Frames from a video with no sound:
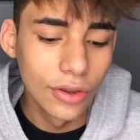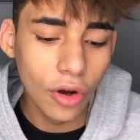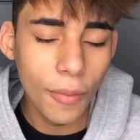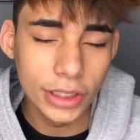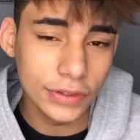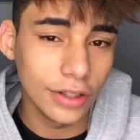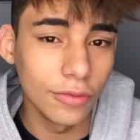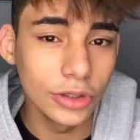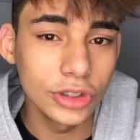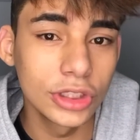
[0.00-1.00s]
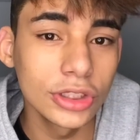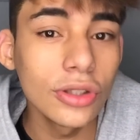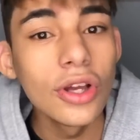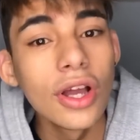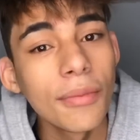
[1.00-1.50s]
no começo eu falava muito
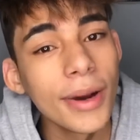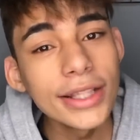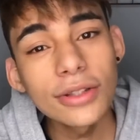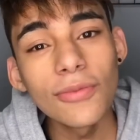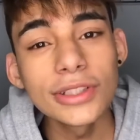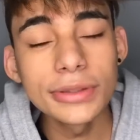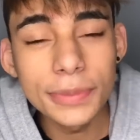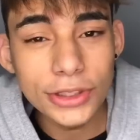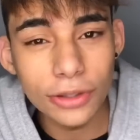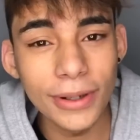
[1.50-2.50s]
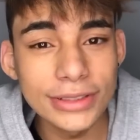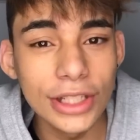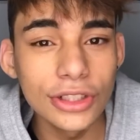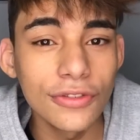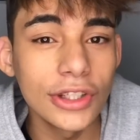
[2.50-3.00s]
disso, mas como vocês me pediram
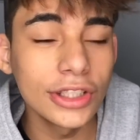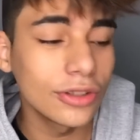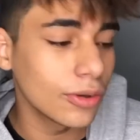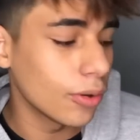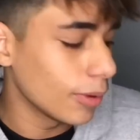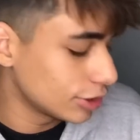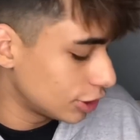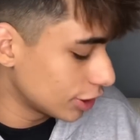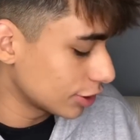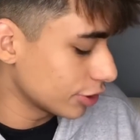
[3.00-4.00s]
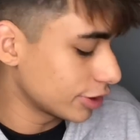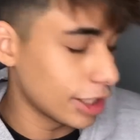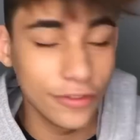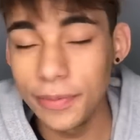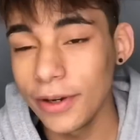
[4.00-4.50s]
bastante, eu vim aqui com algumas dicas que eu
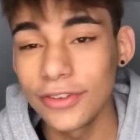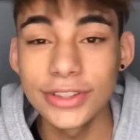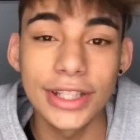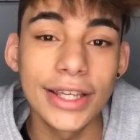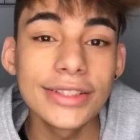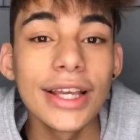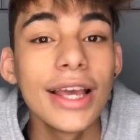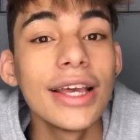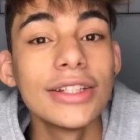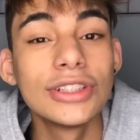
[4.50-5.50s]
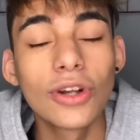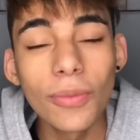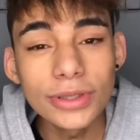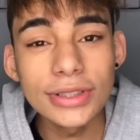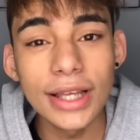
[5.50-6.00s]
escrevi pra vocês de
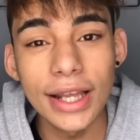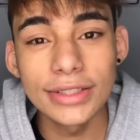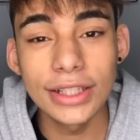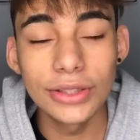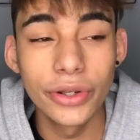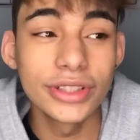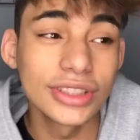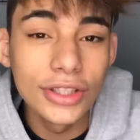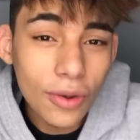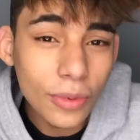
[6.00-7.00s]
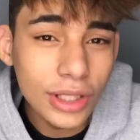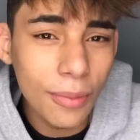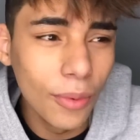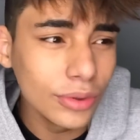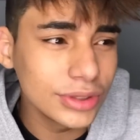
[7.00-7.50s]
como vocês ganharem seguidores. Não muda
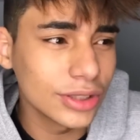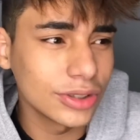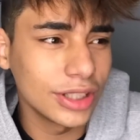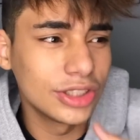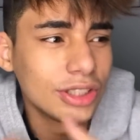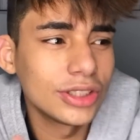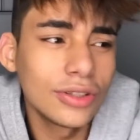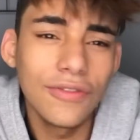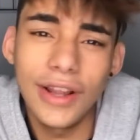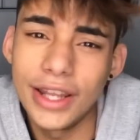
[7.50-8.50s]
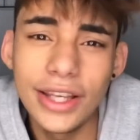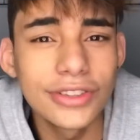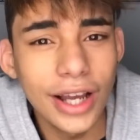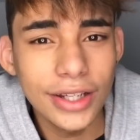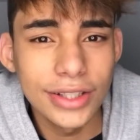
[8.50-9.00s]
muito das outras dicas que eu falei
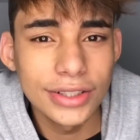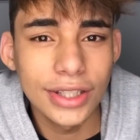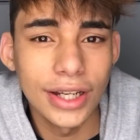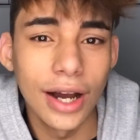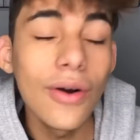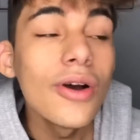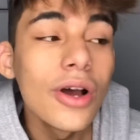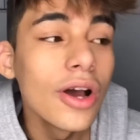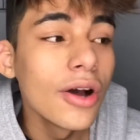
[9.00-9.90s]
já aqui nesse canal,